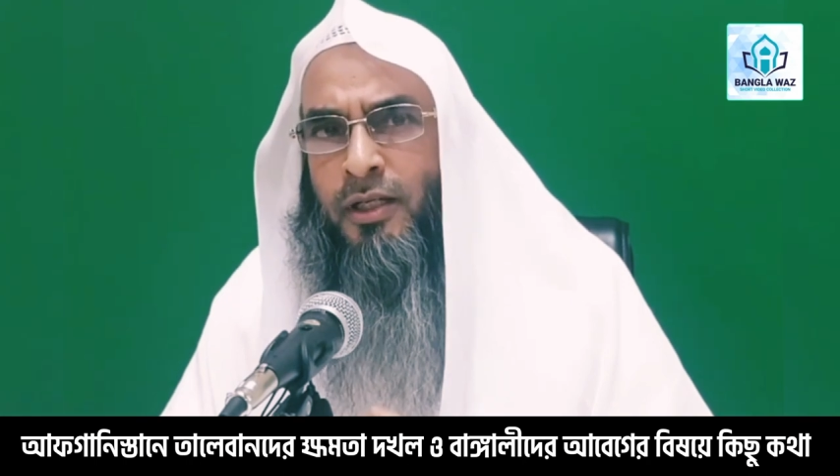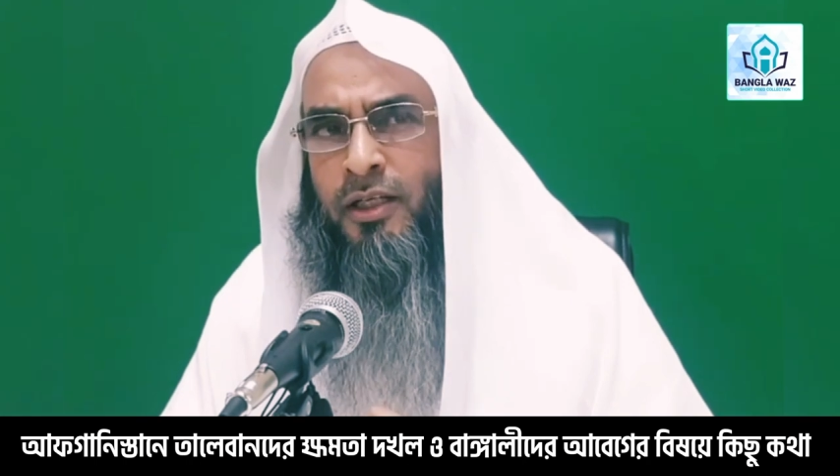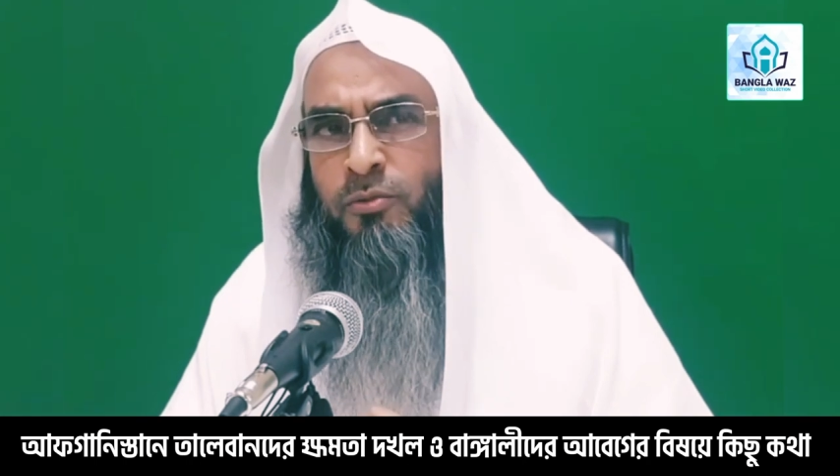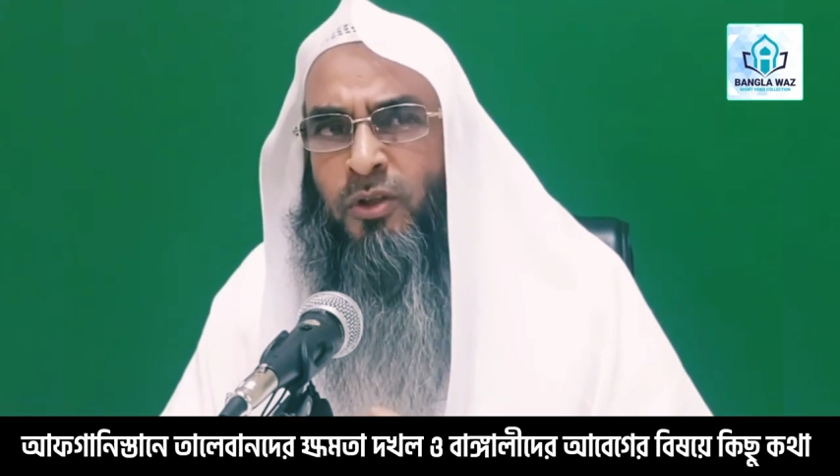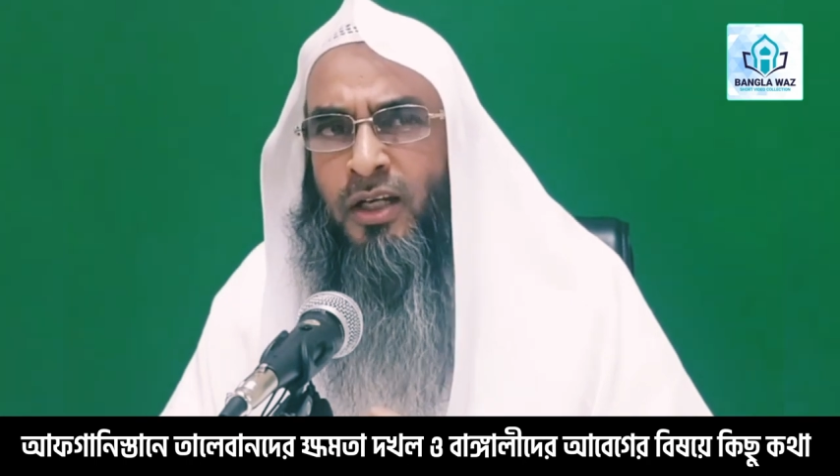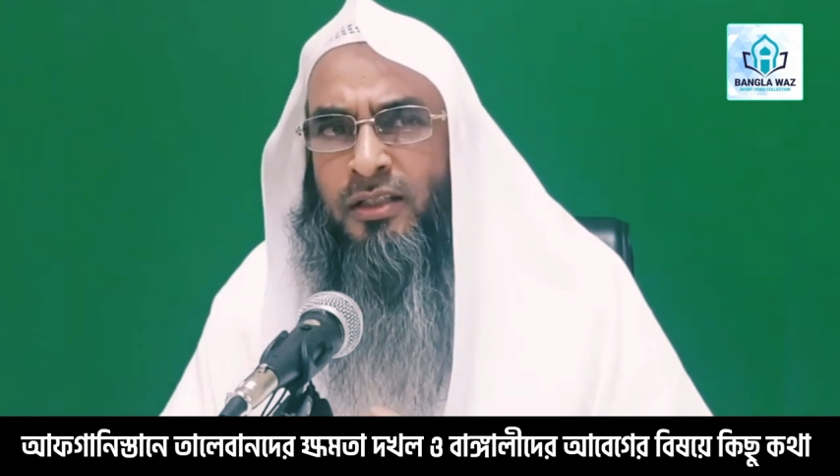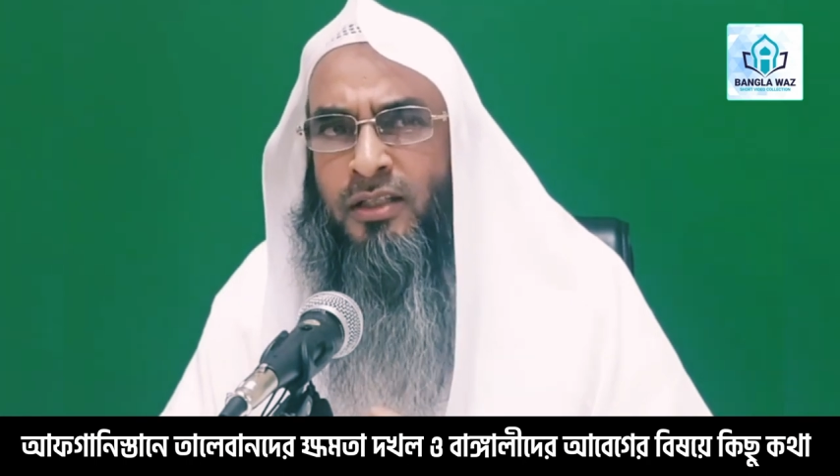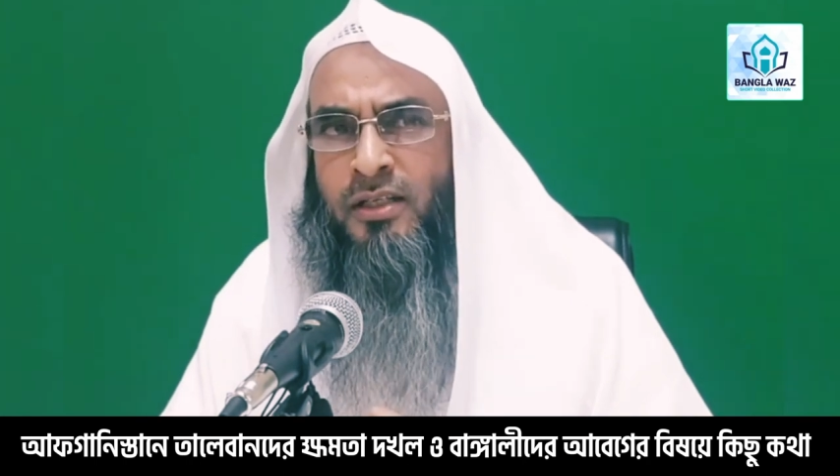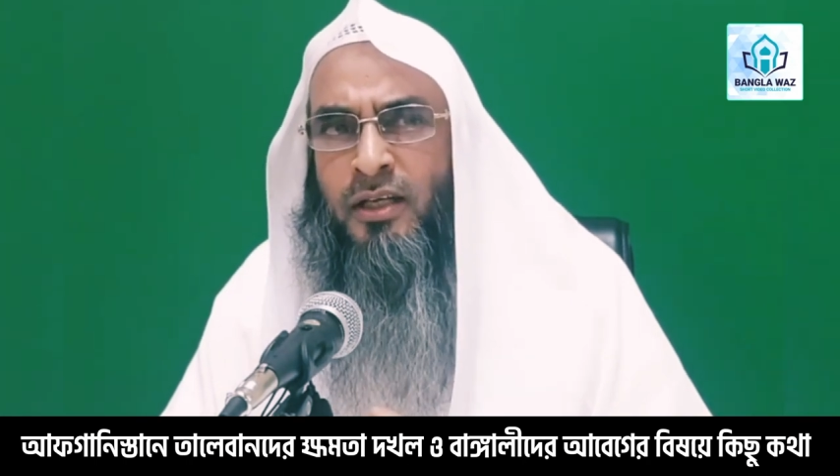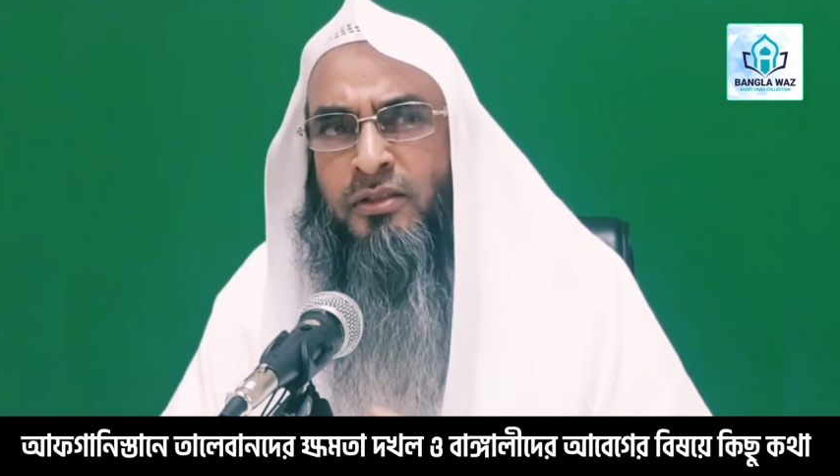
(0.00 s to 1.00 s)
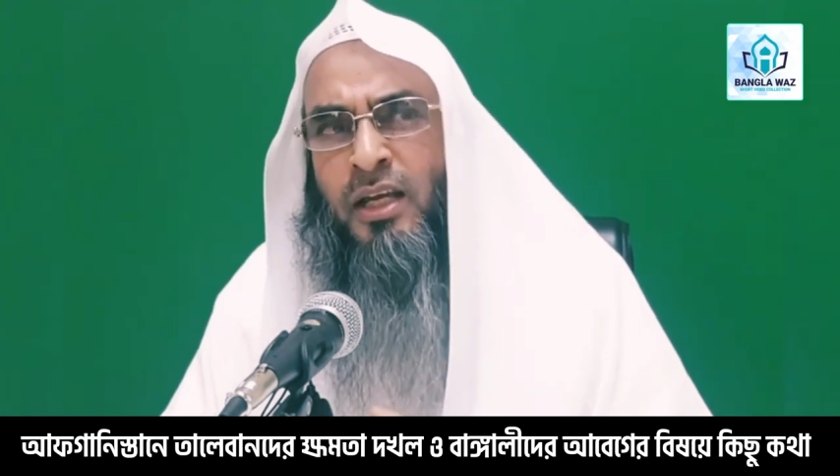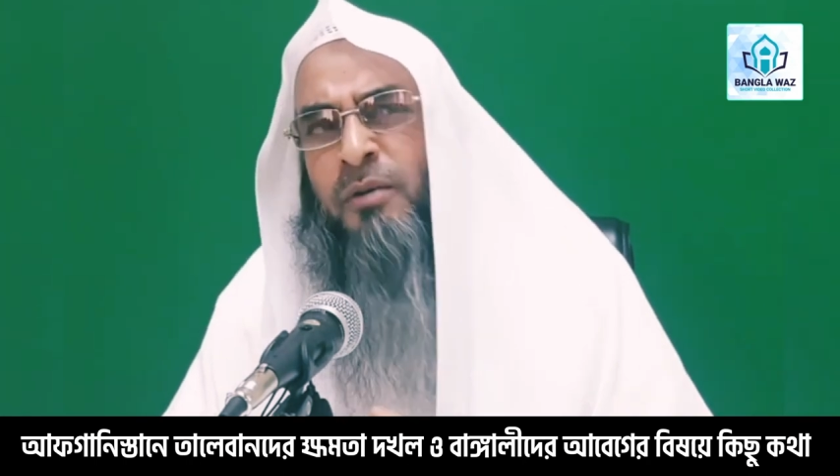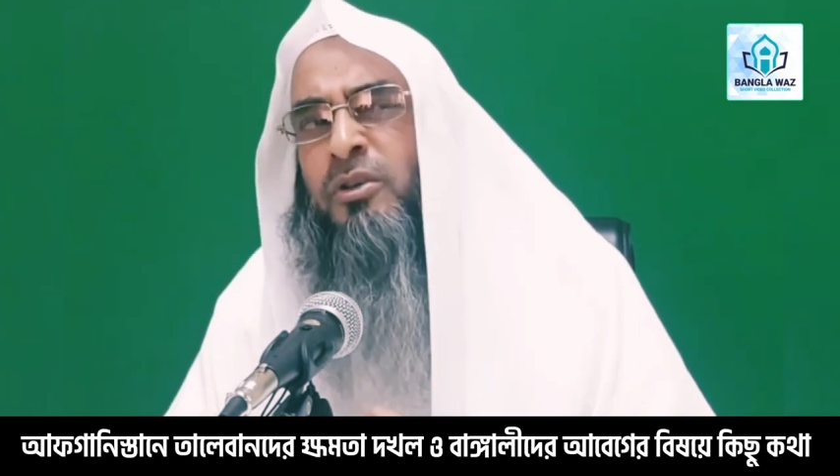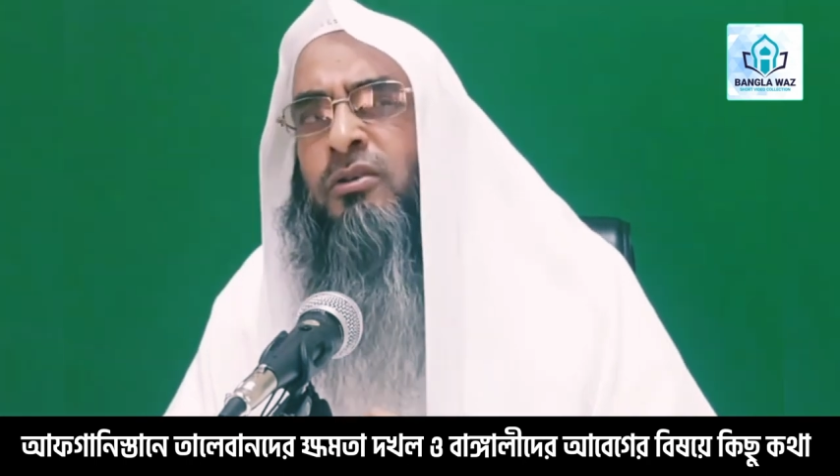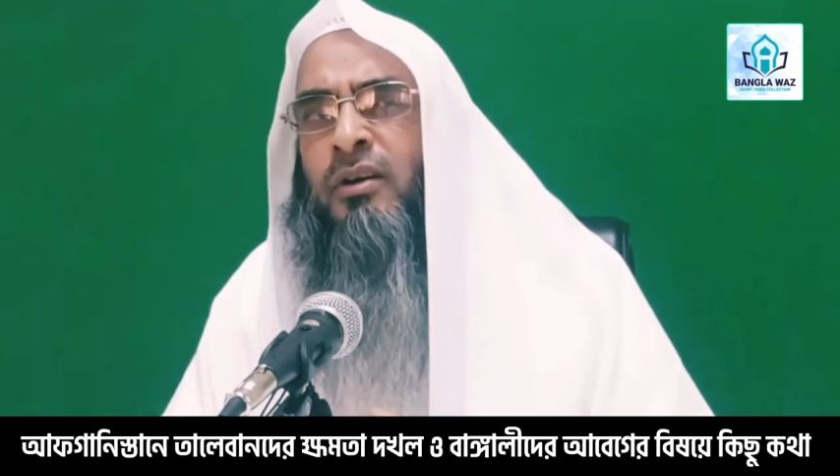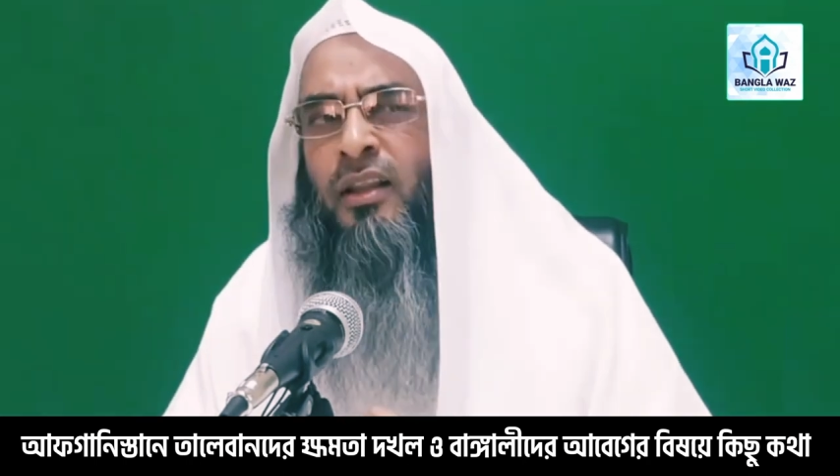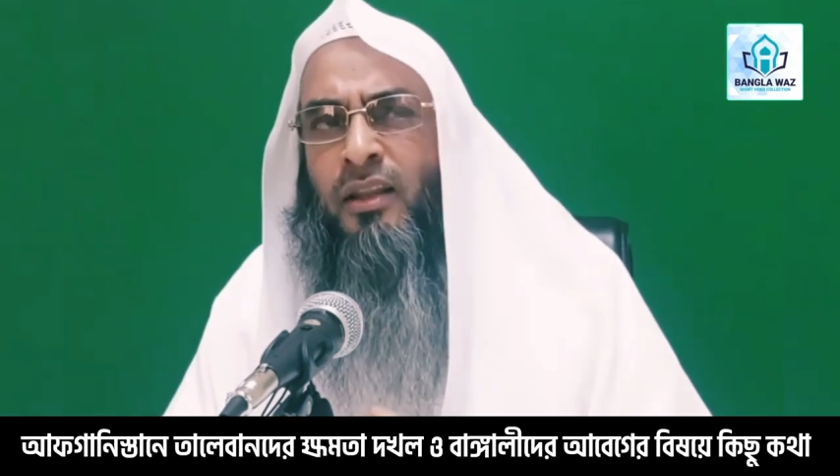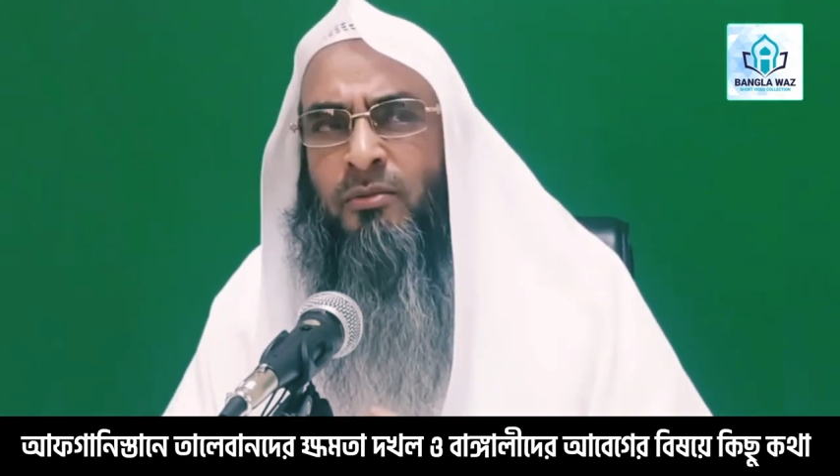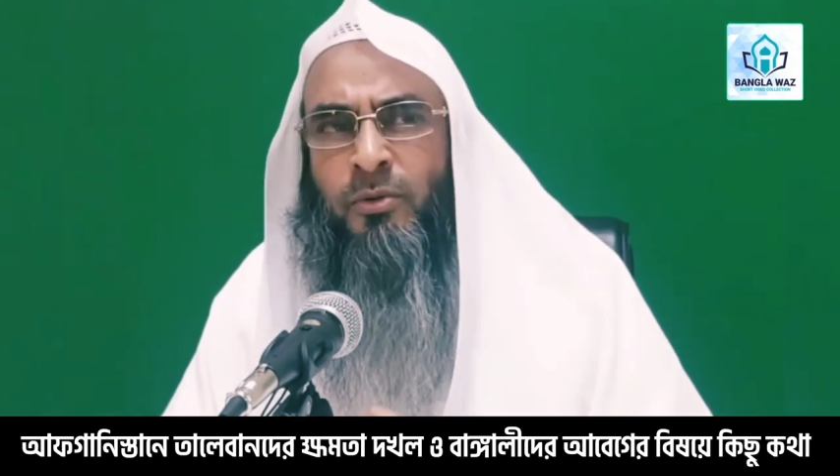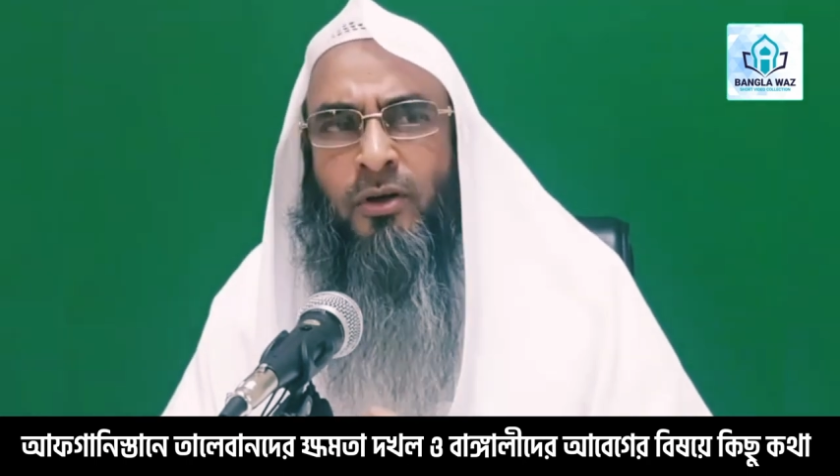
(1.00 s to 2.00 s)
অনেক মহিলা আছে স্বামীকেও গাল
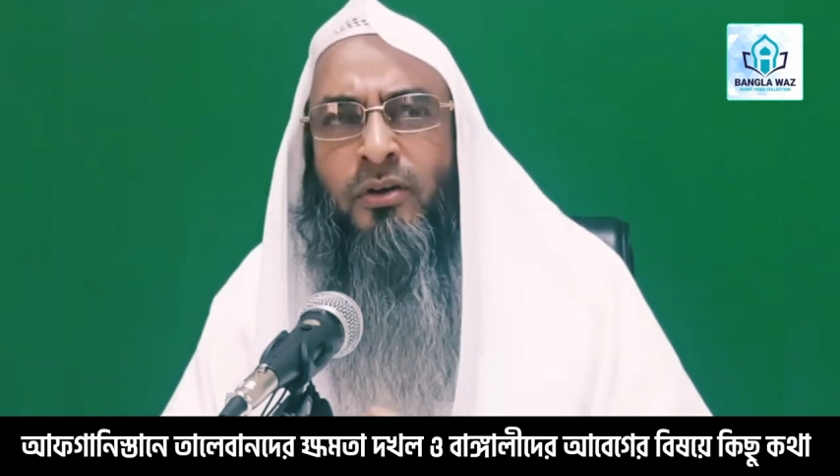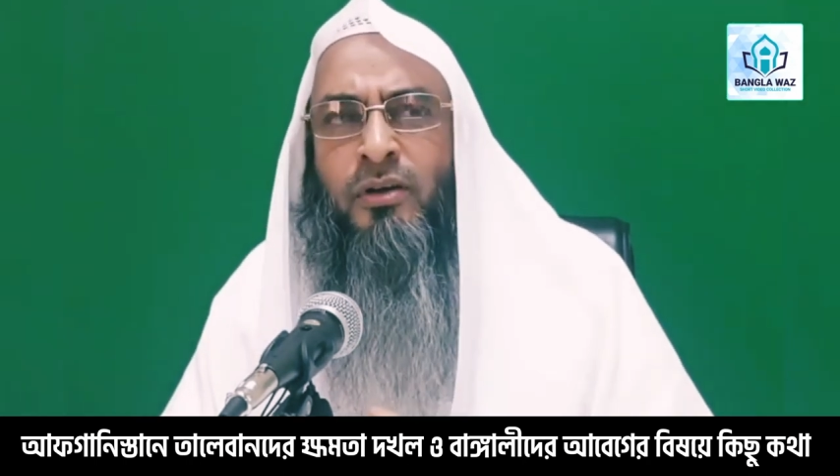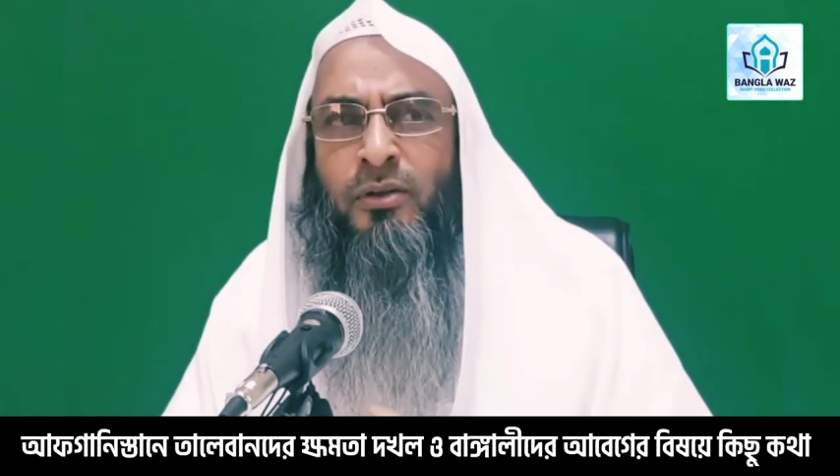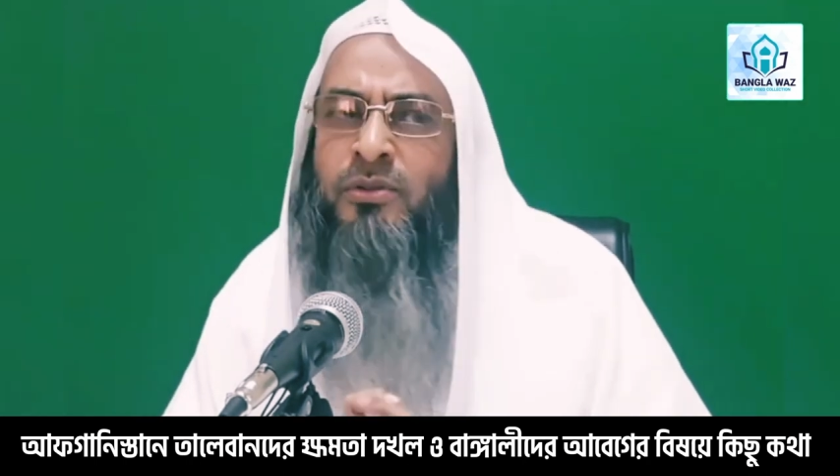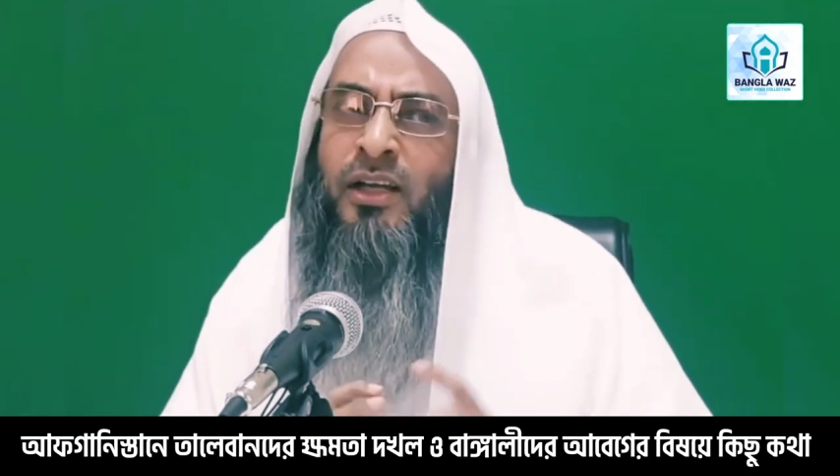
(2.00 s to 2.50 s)
দেয় পরে কেন